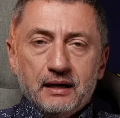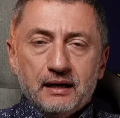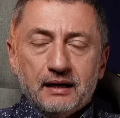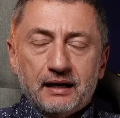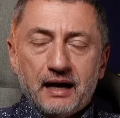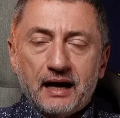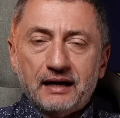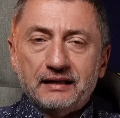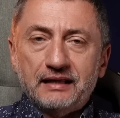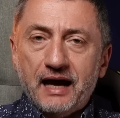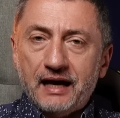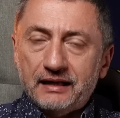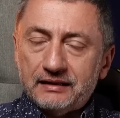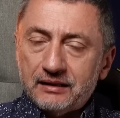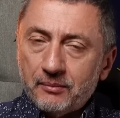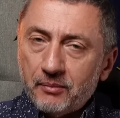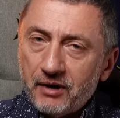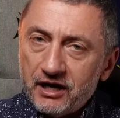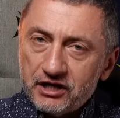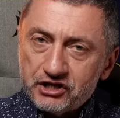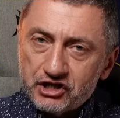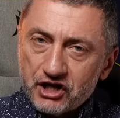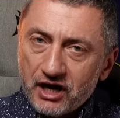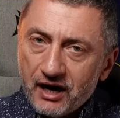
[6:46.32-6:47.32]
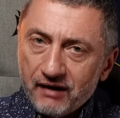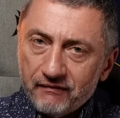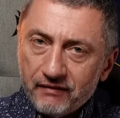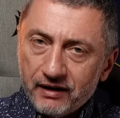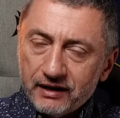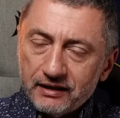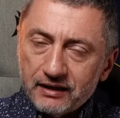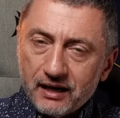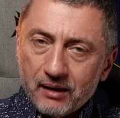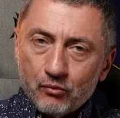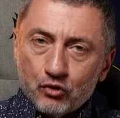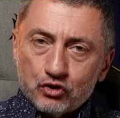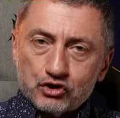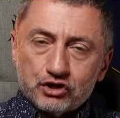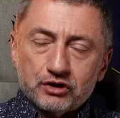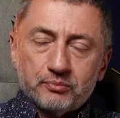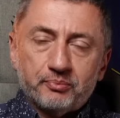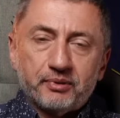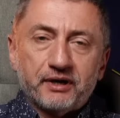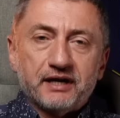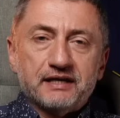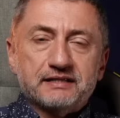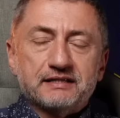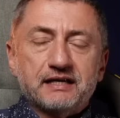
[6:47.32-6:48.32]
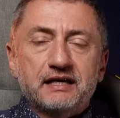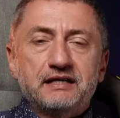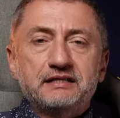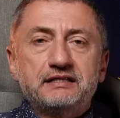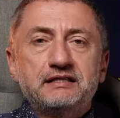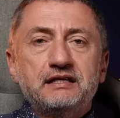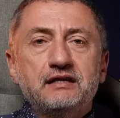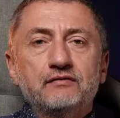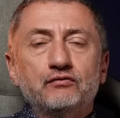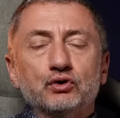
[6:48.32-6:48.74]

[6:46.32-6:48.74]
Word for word: Когда эта большая война может произойти?